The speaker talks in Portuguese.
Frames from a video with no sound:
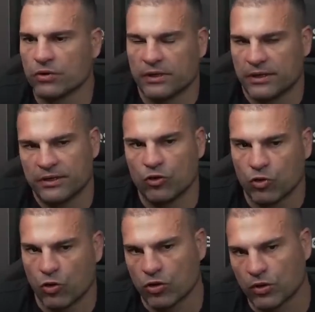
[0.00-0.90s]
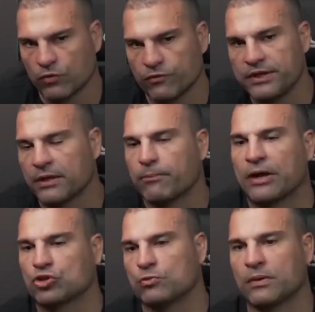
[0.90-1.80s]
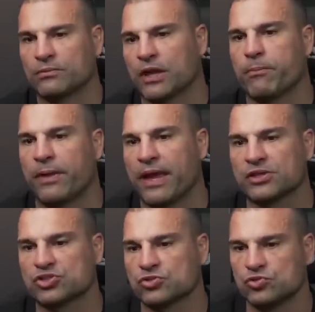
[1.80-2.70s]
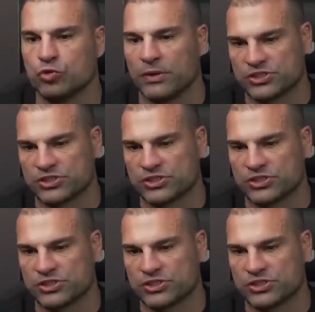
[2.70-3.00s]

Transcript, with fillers: eh, daí eu coloco a luvinha, bato um tie pad, do,